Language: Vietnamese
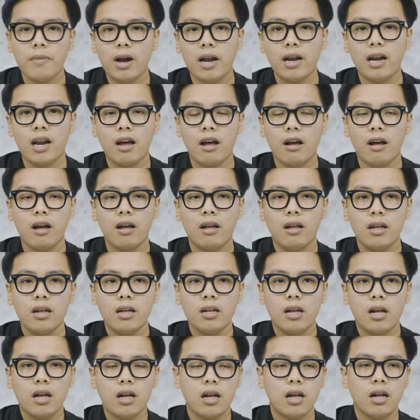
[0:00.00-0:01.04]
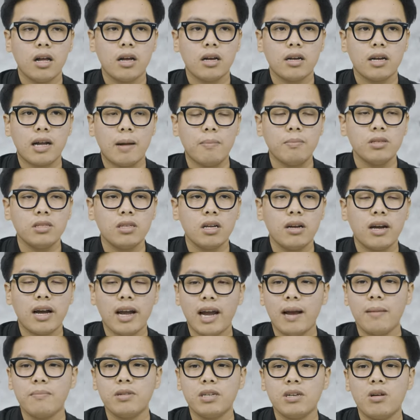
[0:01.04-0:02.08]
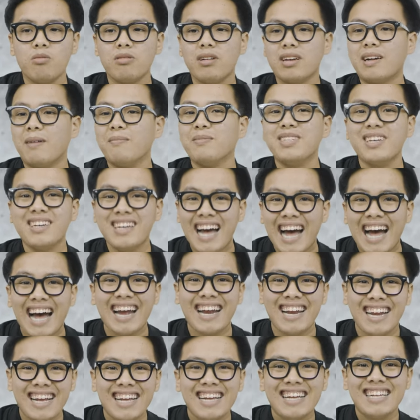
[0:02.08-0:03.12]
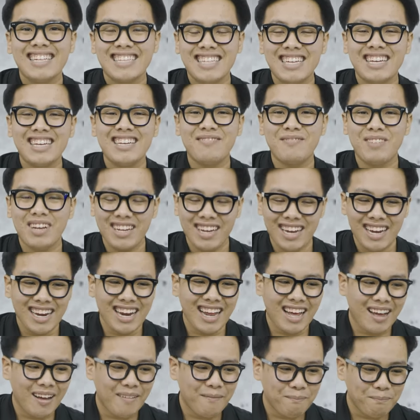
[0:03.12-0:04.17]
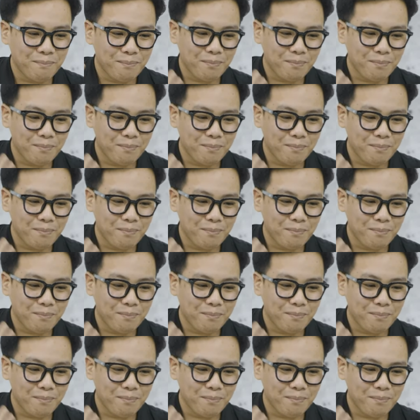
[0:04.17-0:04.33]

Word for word: hay là à, cắm sừng em chứ không được cắm sừng ai, thì mình nghĩ là